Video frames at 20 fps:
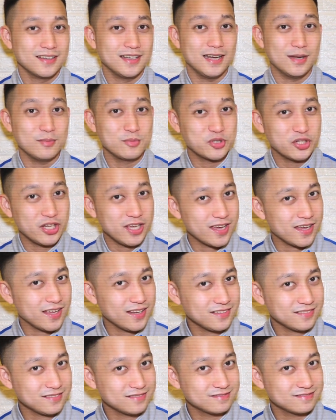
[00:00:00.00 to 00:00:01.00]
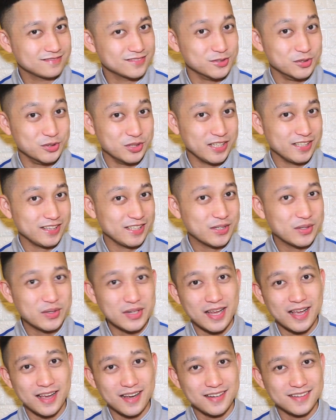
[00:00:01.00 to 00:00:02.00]
Alam nyo na yan. Uulitin ko
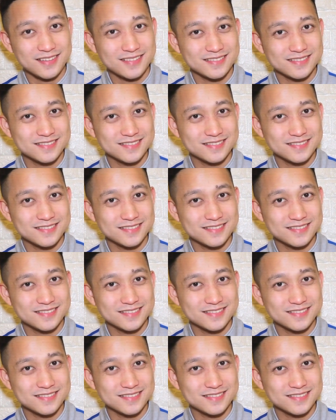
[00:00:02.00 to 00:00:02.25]
lang.